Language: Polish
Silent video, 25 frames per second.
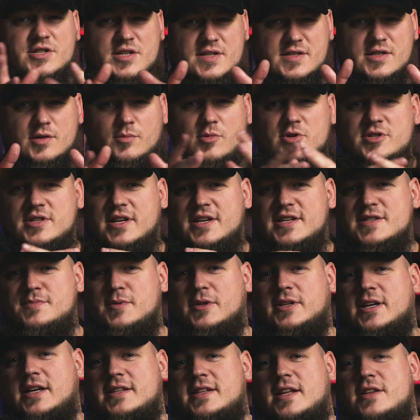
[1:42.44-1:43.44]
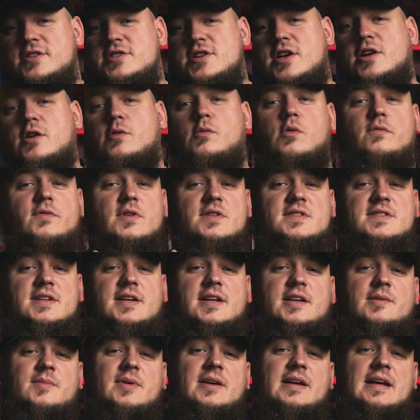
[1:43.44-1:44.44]
Często można ich spotkać nad rzeką
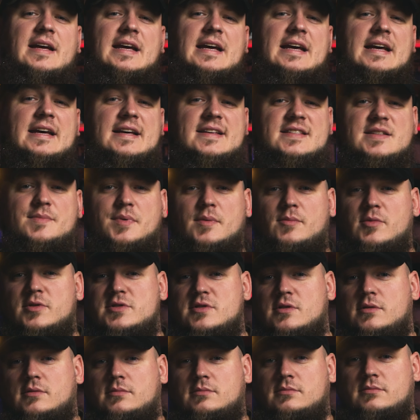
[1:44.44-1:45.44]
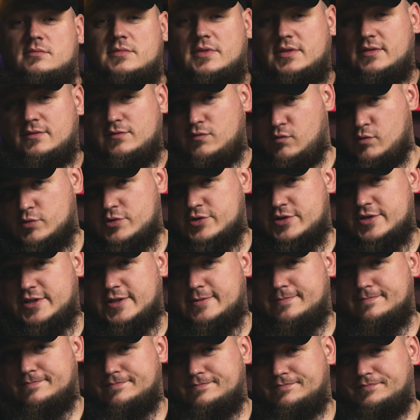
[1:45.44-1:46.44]
łowiących ryby za pomocą
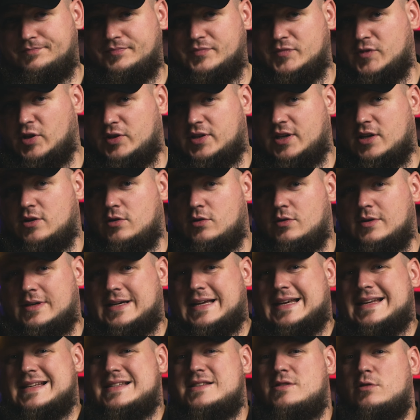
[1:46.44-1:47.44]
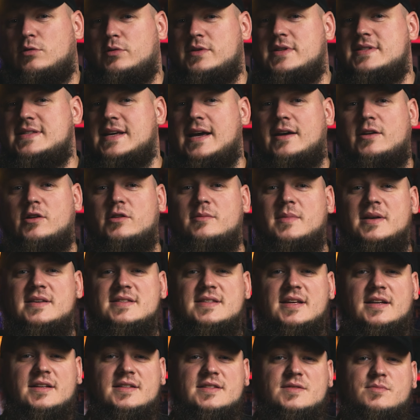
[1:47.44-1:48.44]
włóczni. Do tego krasnoludy z Iron
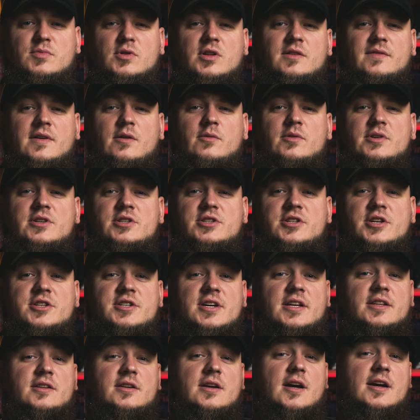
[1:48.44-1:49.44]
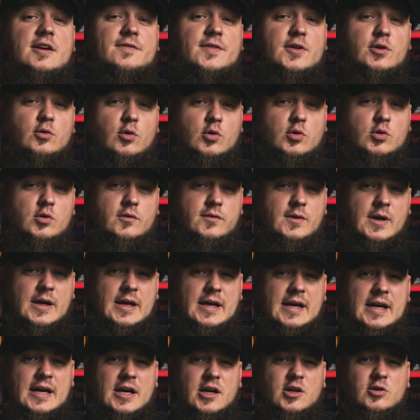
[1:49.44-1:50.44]
Master zbudowały sieć akweduktów,
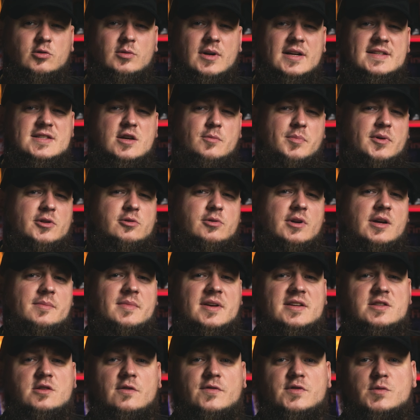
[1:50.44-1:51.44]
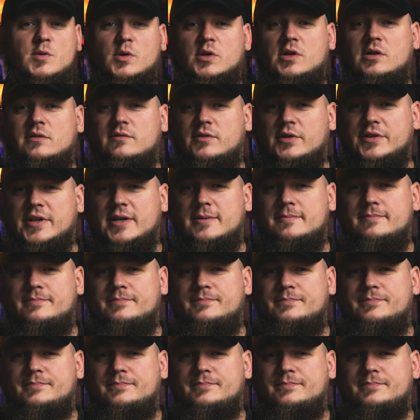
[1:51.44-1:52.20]
która zaopatruje miasto w słodką wodę.